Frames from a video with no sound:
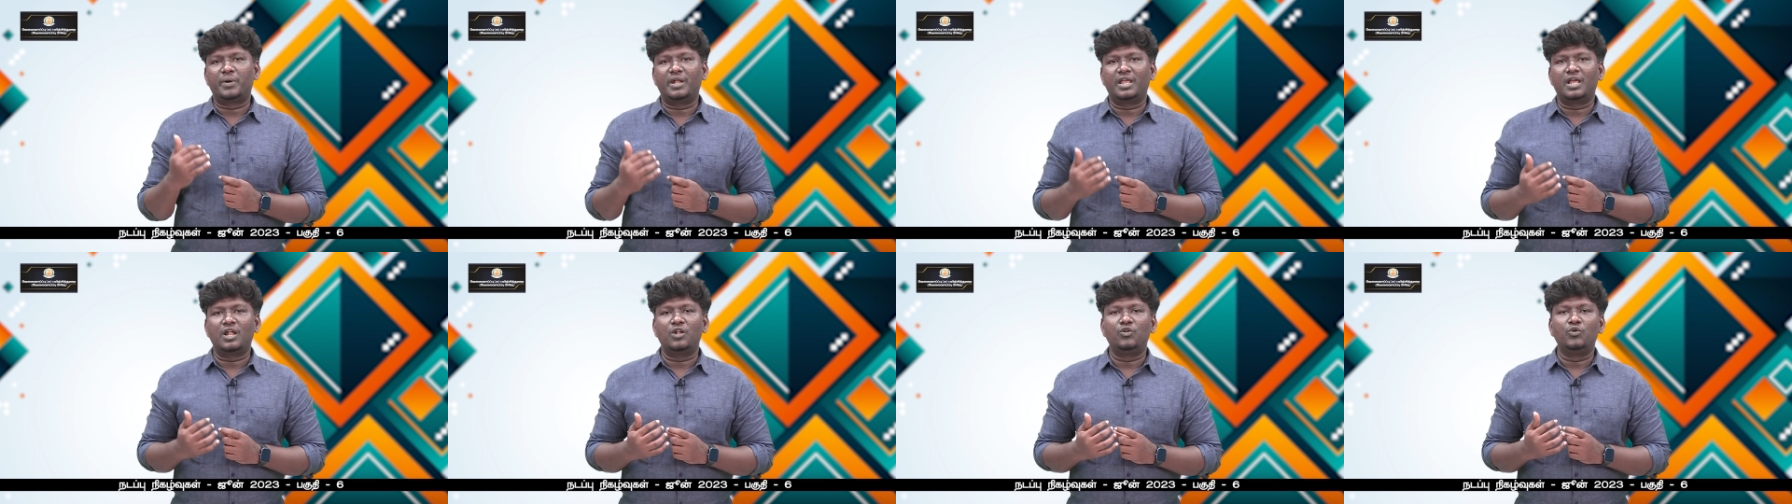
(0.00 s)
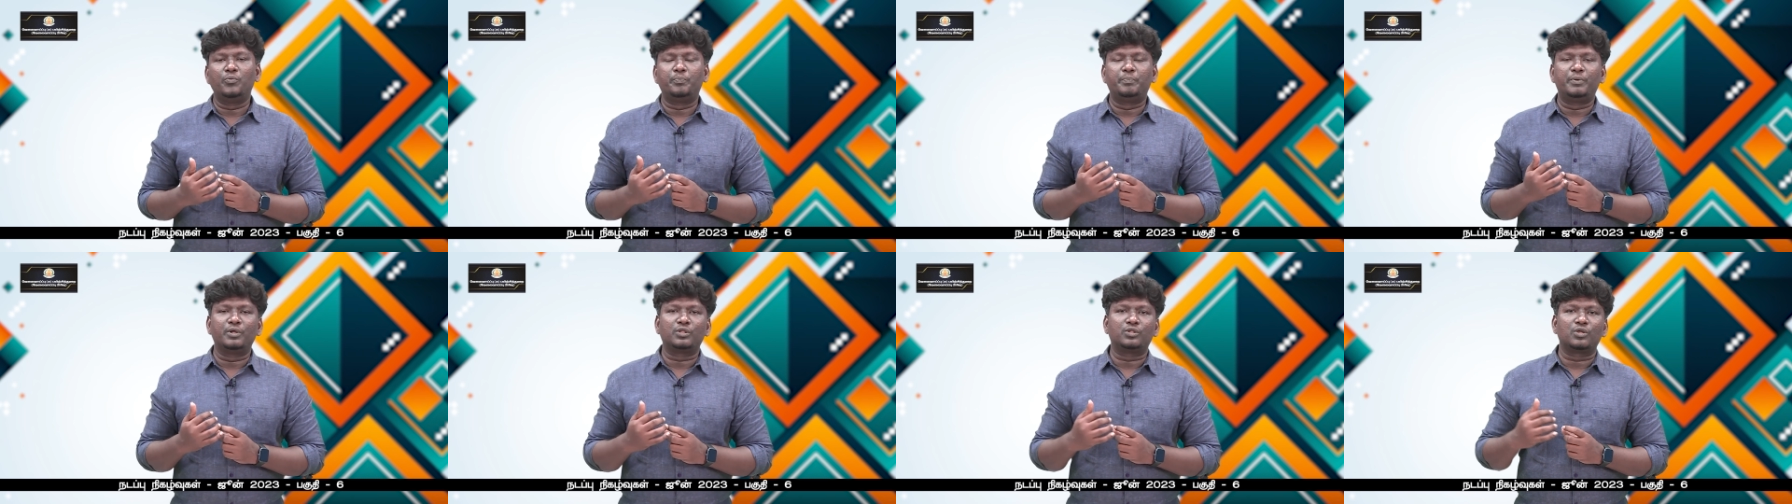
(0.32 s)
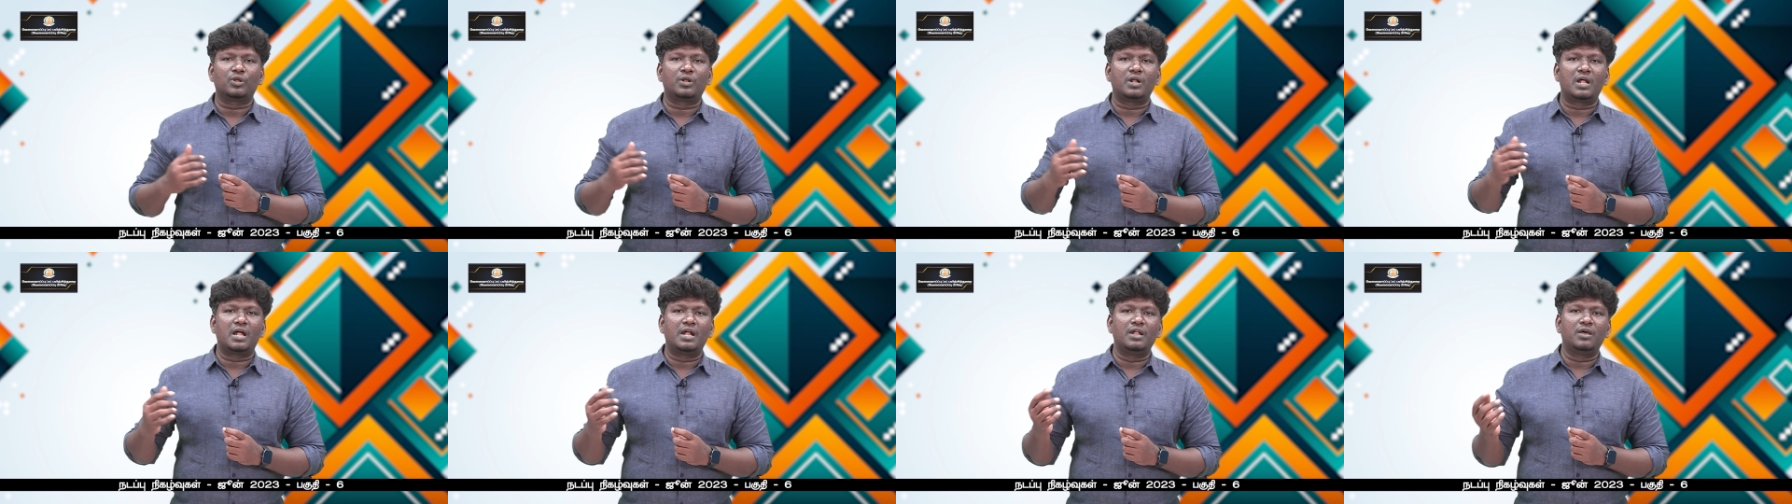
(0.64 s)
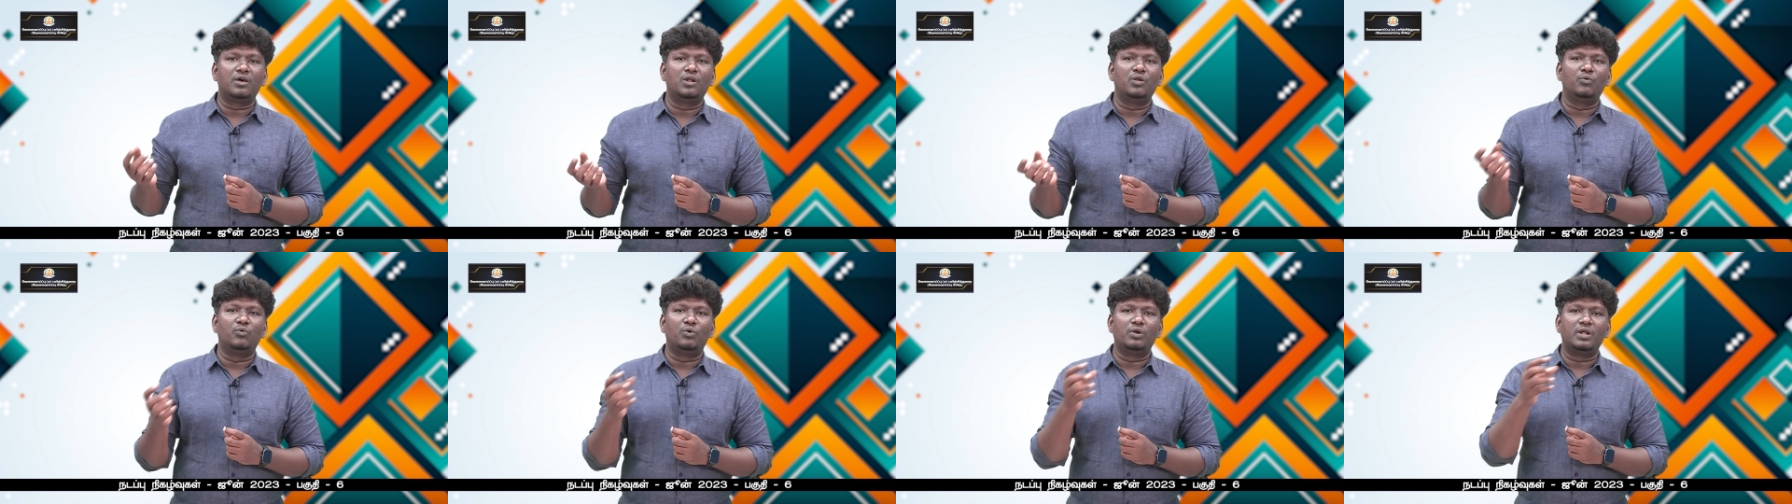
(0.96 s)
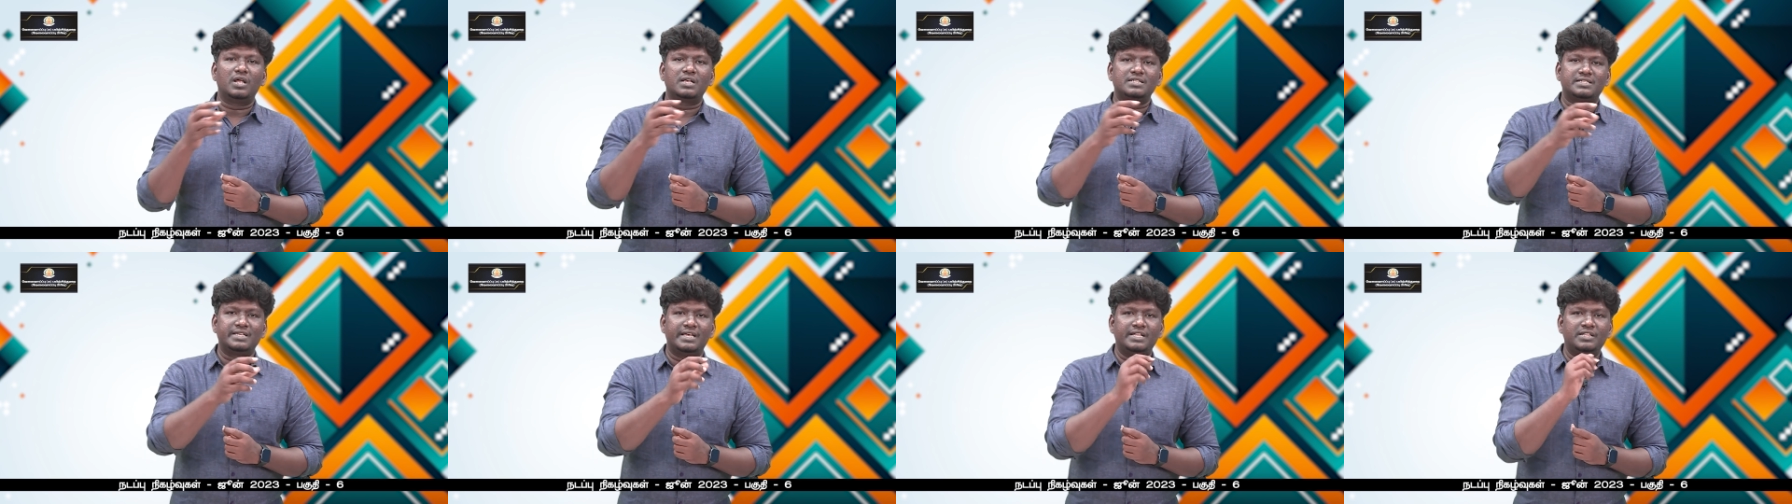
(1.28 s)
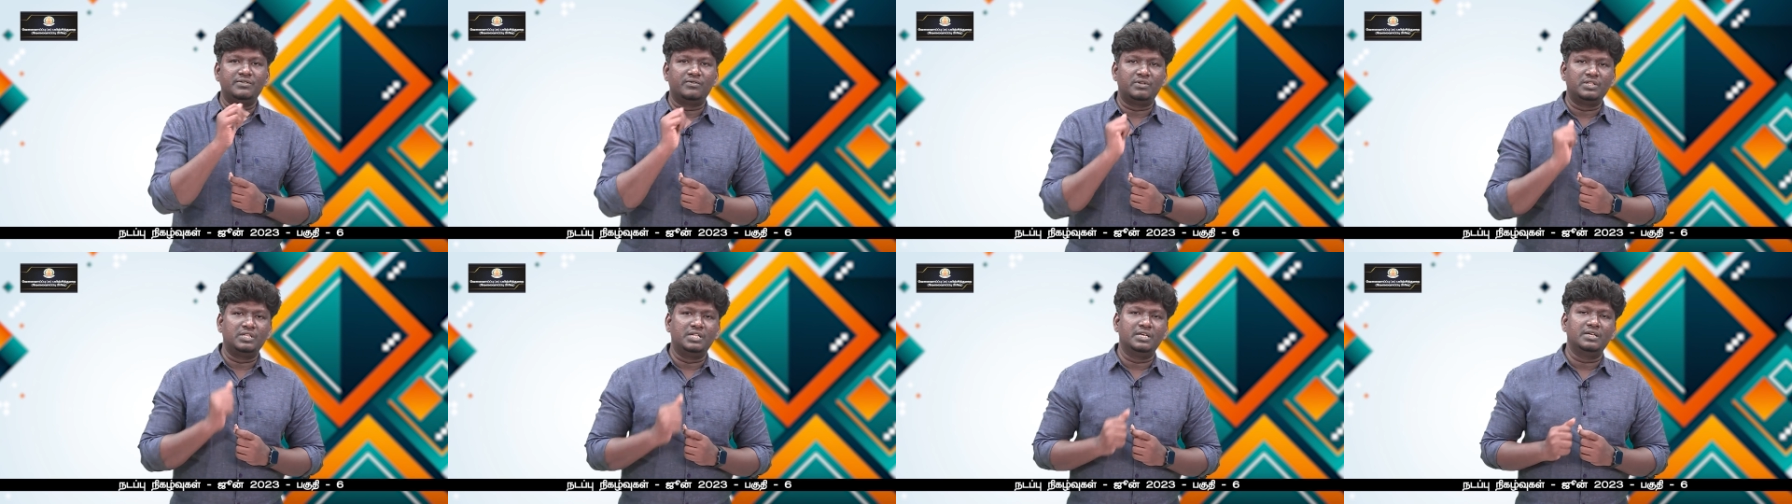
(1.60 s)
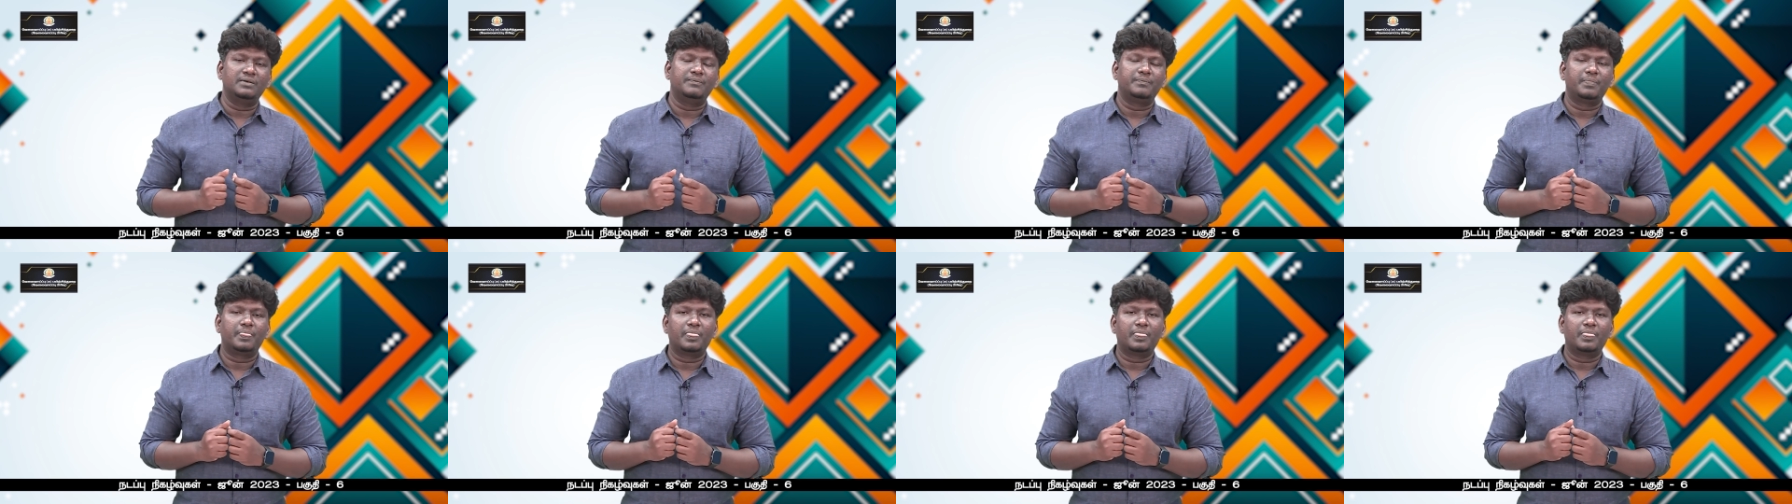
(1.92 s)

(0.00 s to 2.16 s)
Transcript: படைகள் முப்பத்தொரு நாடுகளும் ஒன்றா சேர்ந்து வந்து